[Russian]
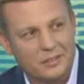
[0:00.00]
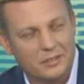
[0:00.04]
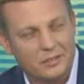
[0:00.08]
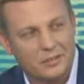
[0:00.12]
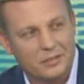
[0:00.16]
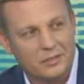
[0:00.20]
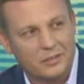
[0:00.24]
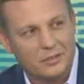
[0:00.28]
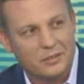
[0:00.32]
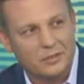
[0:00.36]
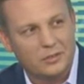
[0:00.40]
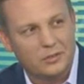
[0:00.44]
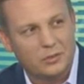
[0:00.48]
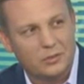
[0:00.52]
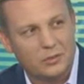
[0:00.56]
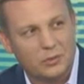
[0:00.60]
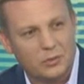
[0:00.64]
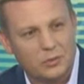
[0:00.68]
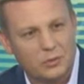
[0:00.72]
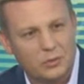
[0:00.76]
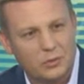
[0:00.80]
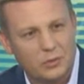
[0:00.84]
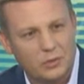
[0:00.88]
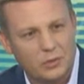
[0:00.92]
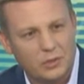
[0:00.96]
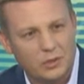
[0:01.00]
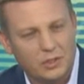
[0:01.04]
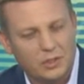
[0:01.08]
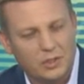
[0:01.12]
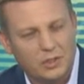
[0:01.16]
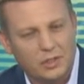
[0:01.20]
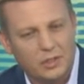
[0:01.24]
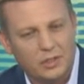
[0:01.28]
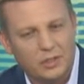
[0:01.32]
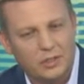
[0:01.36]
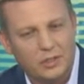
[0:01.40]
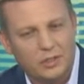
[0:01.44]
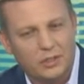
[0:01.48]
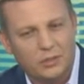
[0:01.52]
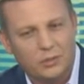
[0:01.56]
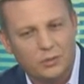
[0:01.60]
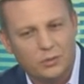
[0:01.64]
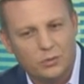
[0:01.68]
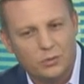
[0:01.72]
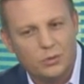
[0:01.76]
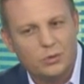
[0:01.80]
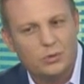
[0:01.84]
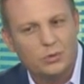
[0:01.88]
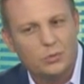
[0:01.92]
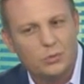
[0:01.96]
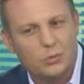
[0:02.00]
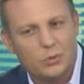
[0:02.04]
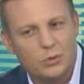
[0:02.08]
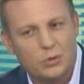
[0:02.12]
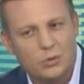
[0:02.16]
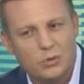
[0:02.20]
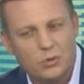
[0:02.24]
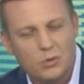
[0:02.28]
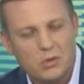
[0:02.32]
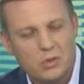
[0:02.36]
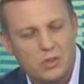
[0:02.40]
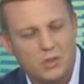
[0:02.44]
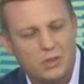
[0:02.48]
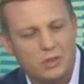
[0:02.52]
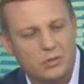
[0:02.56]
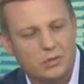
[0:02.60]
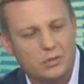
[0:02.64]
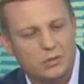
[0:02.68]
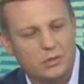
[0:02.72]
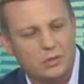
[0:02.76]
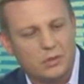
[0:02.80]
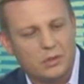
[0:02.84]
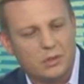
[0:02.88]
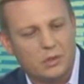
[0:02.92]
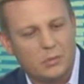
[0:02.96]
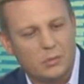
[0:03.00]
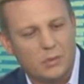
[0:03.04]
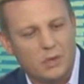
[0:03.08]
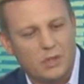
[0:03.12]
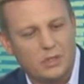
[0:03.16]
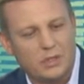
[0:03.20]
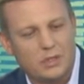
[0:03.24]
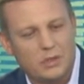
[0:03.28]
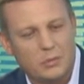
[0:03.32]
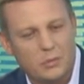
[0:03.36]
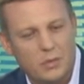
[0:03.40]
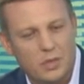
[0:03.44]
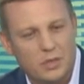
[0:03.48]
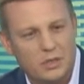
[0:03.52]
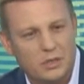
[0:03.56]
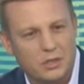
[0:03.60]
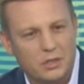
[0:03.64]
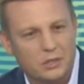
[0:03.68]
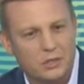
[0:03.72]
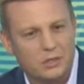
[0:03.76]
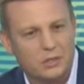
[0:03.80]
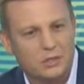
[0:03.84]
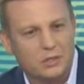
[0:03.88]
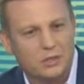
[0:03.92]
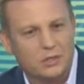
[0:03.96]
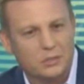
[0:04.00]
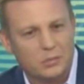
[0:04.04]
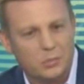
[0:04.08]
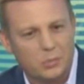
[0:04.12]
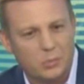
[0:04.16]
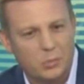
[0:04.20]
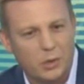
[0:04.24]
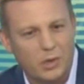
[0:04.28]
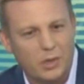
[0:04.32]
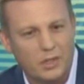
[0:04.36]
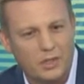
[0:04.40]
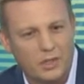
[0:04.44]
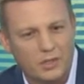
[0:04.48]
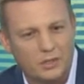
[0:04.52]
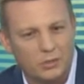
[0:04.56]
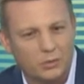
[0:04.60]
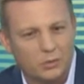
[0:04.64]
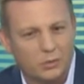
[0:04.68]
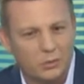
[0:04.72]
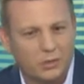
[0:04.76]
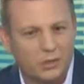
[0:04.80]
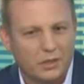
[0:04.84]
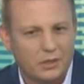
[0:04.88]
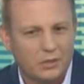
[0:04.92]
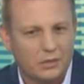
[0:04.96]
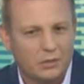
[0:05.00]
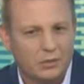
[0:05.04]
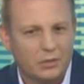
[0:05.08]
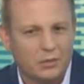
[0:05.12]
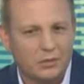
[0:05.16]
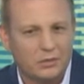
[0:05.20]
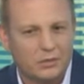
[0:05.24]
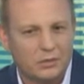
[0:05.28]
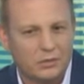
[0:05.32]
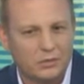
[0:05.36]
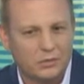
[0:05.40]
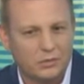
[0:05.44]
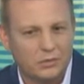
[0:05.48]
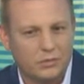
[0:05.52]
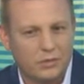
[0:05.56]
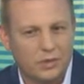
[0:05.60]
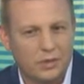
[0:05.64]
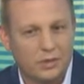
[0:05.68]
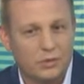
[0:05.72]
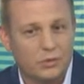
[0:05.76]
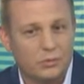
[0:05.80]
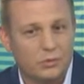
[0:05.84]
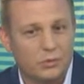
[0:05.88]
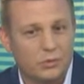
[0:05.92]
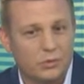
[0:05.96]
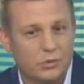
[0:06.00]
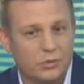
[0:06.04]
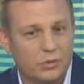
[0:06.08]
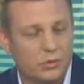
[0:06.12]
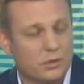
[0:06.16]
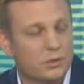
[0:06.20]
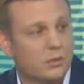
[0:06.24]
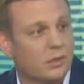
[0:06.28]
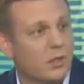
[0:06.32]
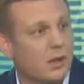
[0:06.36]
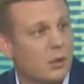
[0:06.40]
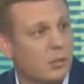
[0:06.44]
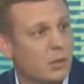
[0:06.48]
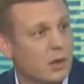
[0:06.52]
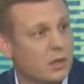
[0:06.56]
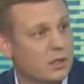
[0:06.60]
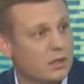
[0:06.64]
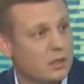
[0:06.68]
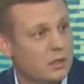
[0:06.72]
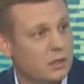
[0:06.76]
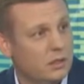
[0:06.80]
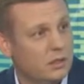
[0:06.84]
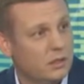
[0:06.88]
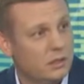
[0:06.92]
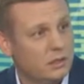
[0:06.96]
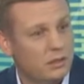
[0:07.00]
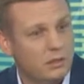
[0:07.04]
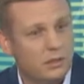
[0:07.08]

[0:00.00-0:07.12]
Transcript: Соломбальскому мячу? Ну, думаю, что нет. То есть Соломбальский мяч, этот э, проект, он такой, ну, я думаю, что своеобразный.